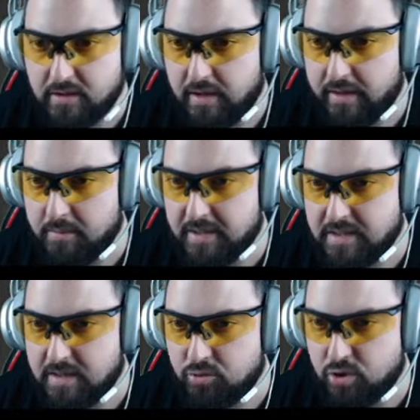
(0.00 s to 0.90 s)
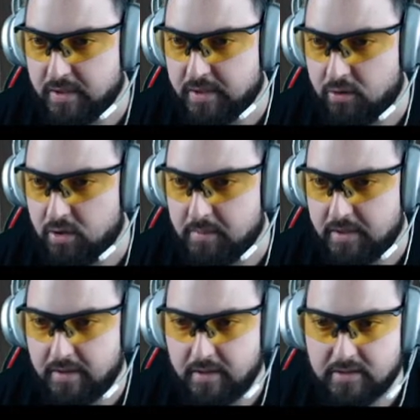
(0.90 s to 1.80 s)
Además, hemos aumentado el
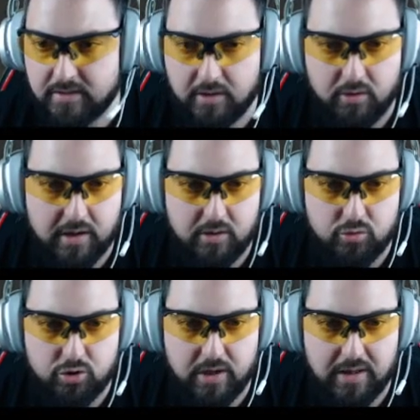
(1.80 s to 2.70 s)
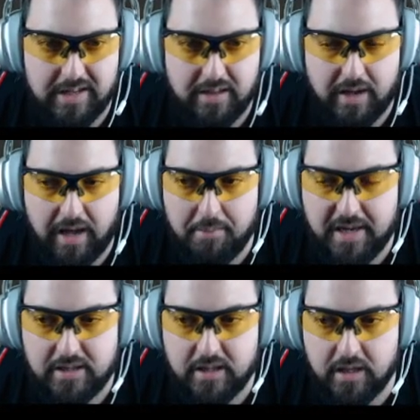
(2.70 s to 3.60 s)
límite de listado de recursos de 10 a
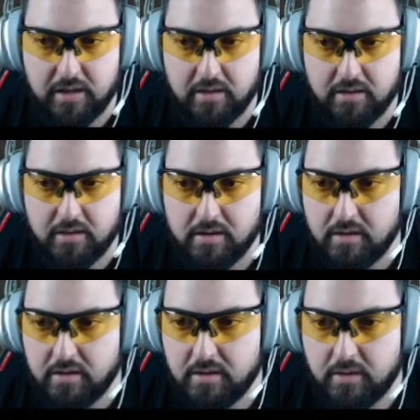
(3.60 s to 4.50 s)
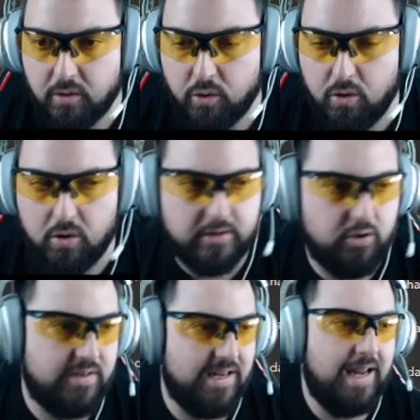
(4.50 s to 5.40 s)
20. Oh,
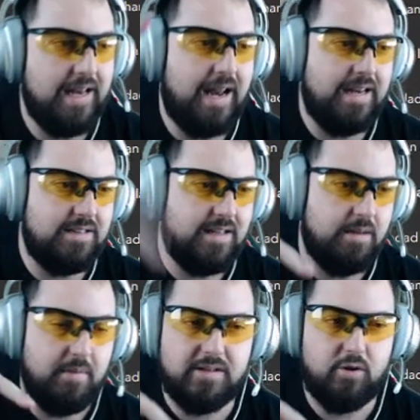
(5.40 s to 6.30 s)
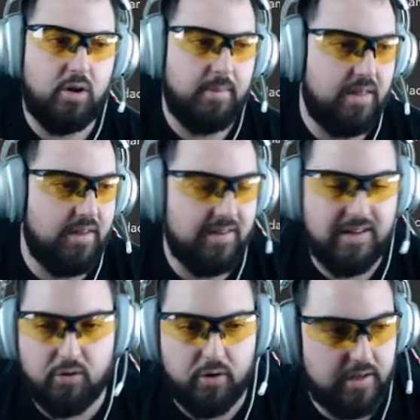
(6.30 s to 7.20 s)
entonces en la lista, en vez de solo aparecer
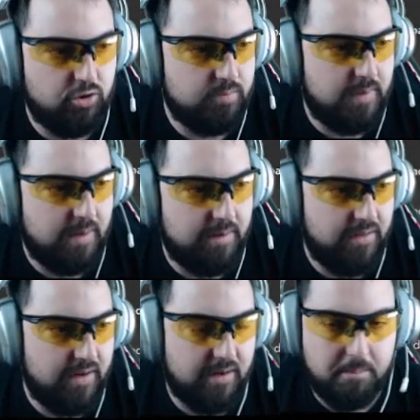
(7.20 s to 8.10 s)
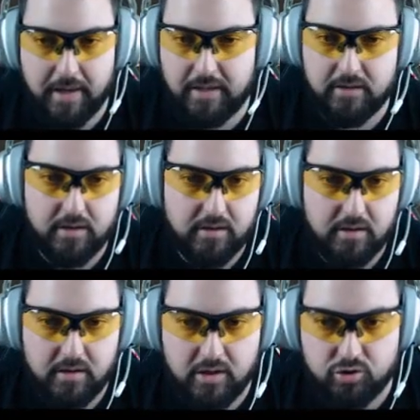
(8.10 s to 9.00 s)
10 objetos, van a aparecer 20.
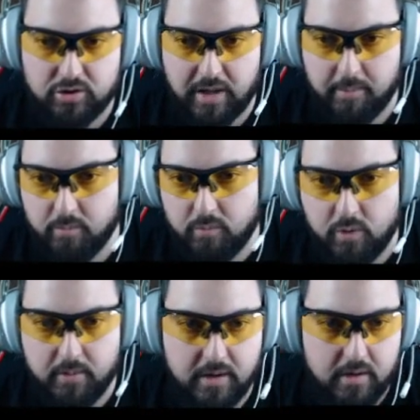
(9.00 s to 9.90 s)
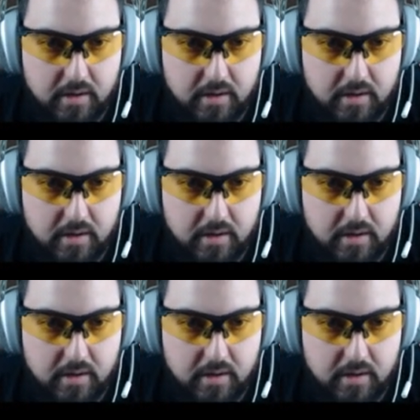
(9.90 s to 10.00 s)
Eso está muy bien.